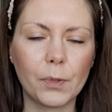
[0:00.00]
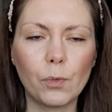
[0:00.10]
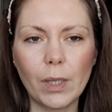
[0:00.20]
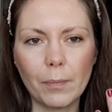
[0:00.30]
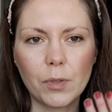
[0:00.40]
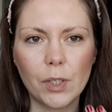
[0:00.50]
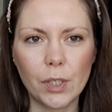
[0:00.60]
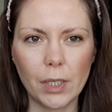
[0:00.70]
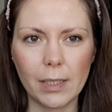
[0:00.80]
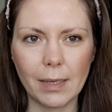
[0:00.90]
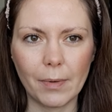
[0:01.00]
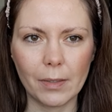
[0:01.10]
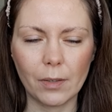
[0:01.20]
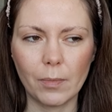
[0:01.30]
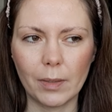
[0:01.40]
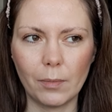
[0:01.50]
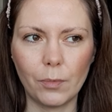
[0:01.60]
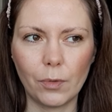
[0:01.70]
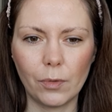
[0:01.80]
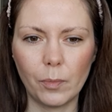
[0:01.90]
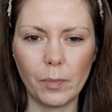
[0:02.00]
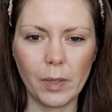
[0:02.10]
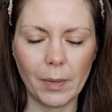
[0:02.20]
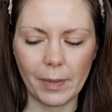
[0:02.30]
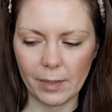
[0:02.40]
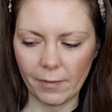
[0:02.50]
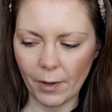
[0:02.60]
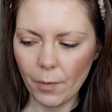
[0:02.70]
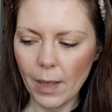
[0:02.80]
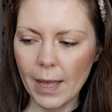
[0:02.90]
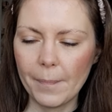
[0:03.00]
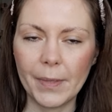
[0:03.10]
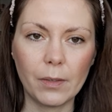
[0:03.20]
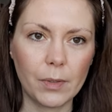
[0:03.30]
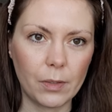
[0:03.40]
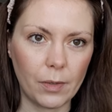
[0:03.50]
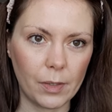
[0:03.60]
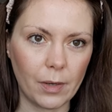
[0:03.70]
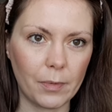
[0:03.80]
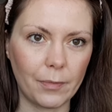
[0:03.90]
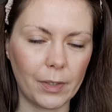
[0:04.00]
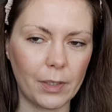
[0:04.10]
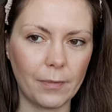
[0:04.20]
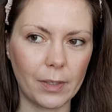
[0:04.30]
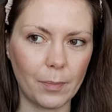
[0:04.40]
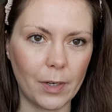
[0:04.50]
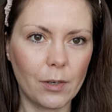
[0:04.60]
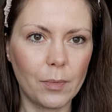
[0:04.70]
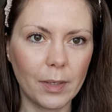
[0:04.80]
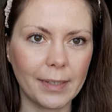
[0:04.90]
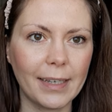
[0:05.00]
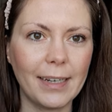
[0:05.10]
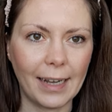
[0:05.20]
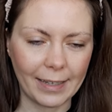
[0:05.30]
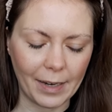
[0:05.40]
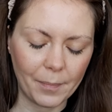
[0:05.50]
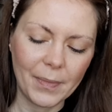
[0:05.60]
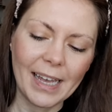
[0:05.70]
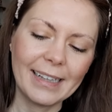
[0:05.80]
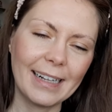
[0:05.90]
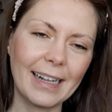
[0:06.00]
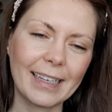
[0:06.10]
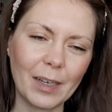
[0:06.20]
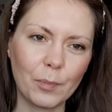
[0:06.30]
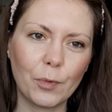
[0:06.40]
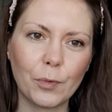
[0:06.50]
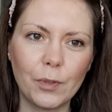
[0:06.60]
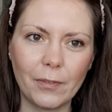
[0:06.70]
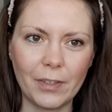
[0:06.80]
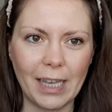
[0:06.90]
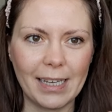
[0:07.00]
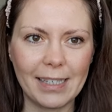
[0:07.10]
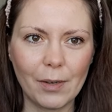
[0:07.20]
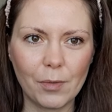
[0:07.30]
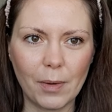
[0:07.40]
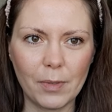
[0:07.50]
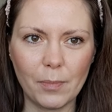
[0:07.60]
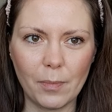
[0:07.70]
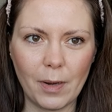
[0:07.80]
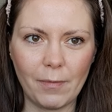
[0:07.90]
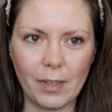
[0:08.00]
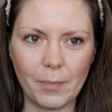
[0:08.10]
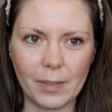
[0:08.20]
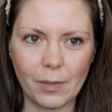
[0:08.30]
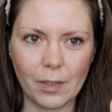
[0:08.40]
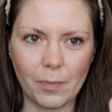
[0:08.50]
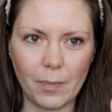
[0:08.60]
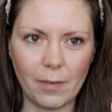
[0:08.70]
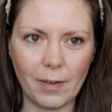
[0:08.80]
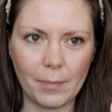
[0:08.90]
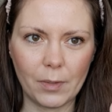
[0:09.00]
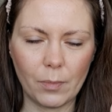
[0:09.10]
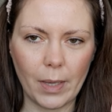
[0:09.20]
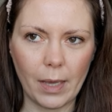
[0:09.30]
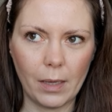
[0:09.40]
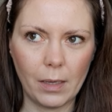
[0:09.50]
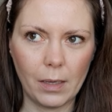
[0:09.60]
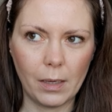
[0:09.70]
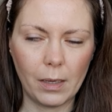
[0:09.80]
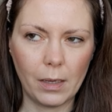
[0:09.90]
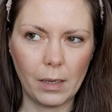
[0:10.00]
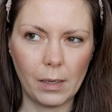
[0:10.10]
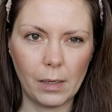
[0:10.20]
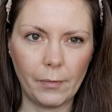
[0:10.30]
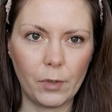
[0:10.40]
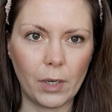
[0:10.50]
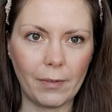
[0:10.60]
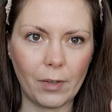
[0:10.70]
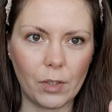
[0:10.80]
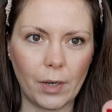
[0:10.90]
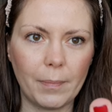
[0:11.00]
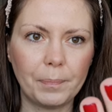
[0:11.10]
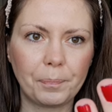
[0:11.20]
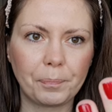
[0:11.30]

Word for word: Tutaj przy szyi za bardzo chyba ten burgund by mi nie pasował, natomiast stwierdziłam, że właśnie wezmę szminkę i lakier. Ten lakier burgundowy nie jest, ja już mam nim pomalowane paznokcie, pomalowałam sobie wczoraj wieczorem.